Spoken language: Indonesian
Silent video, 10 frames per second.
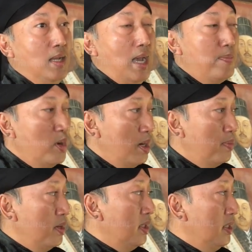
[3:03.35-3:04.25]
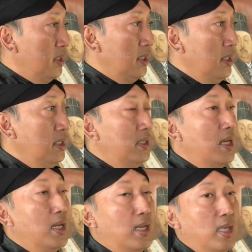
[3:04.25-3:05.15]
Abon-abon ini
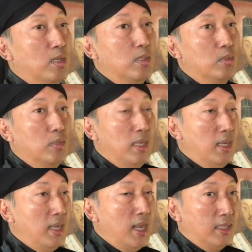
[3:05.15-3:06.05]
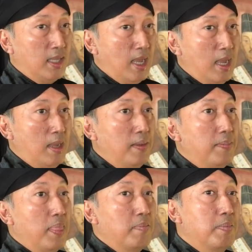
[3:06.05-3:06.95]
dari Keraton Surakarta
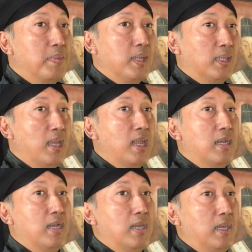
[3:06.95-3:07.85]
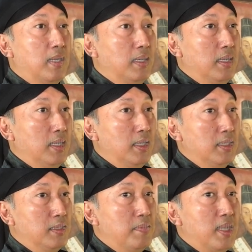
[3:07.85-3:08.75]
memberikan uh,
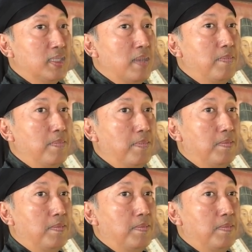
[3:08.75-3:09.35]
semacam uh,